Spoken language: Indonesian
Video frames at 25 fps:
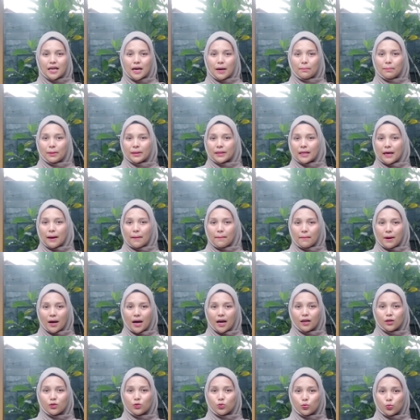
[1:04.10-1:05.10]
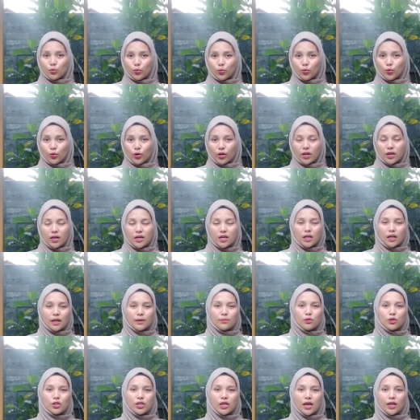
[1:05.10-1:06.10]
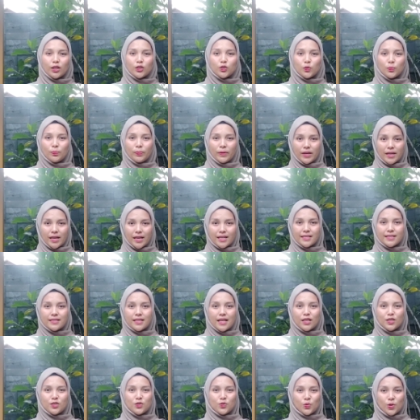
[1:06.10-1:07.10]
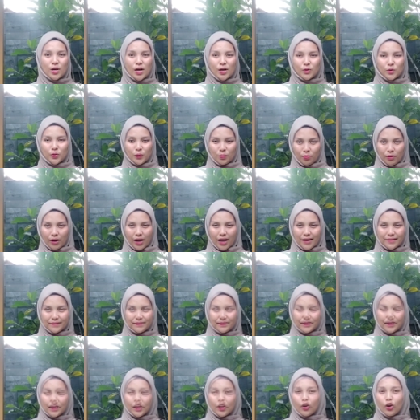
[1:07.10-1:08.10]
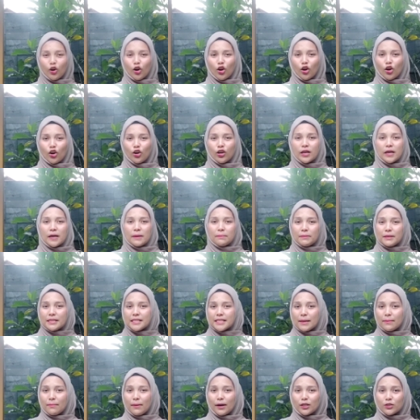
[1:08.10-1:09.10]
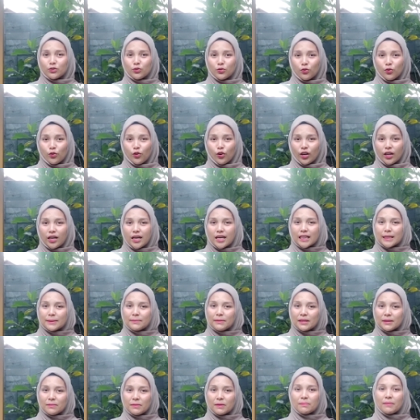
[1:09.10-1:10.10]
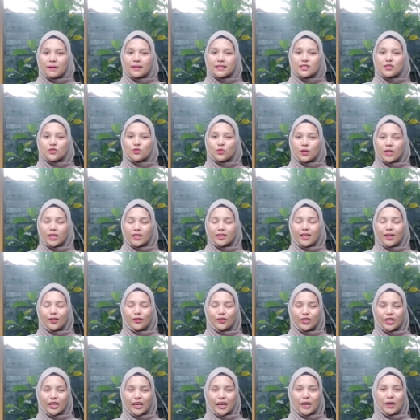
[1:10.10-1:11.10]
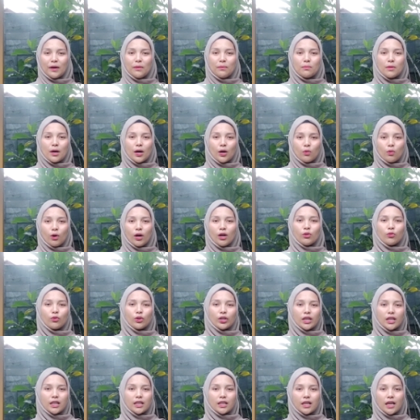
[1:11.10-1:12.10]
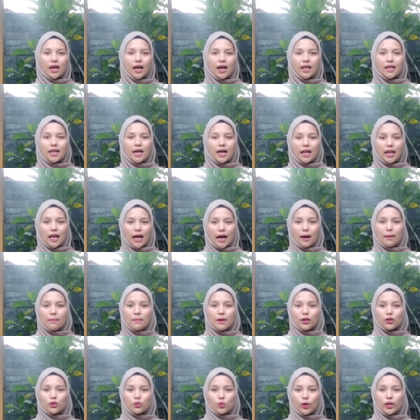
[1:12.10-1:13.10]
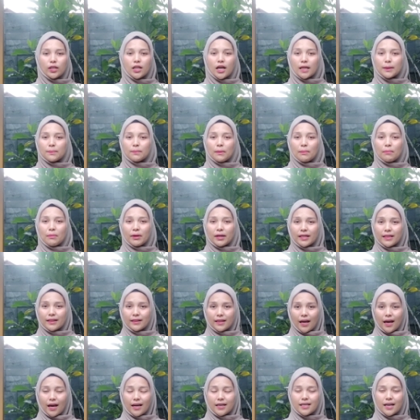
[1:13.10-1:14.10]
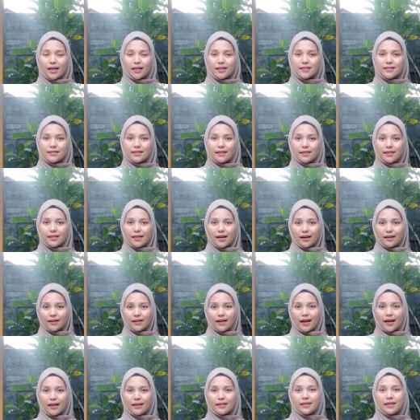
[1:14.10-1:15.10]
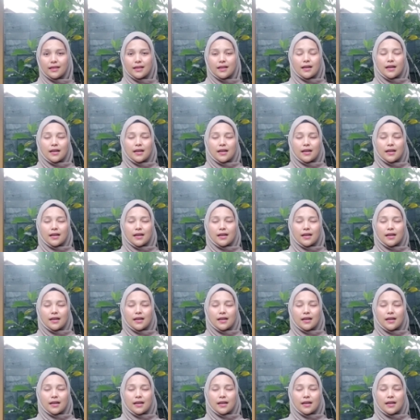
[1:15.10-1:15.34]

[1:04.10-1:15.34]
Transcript: Yang pertama KUR, kemudian Kupedes dan juga Kupra. Nah kalau pinjaman KUR, teman-teman pasti sudah tahu ya bahwa KUR ini adalah bantuan dari pemerintah yang disediakan,